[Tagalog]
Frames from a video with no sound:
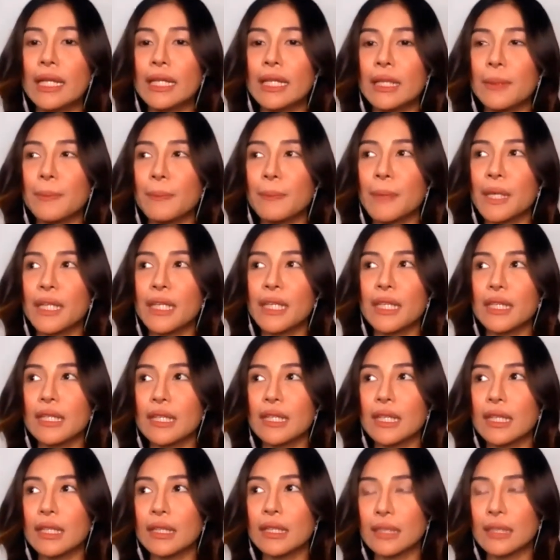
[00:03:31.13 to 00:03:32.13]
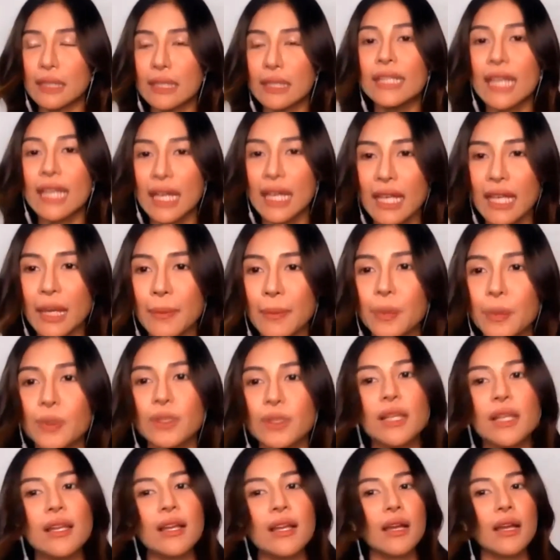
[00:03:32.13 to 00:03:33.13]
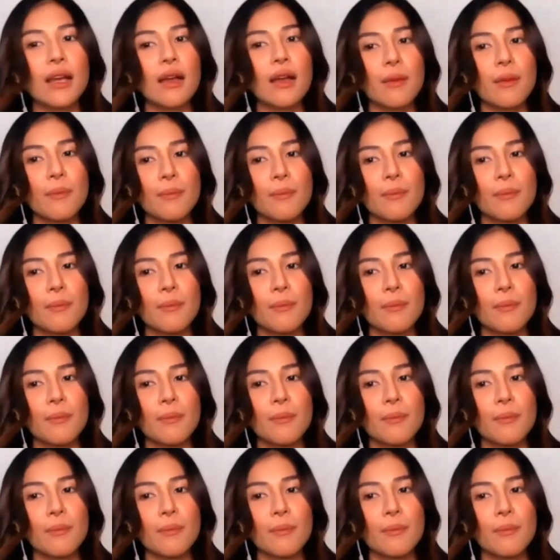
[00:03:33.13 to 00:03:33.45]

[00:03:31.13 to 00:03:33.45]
ng pagiging Yaya po talaga.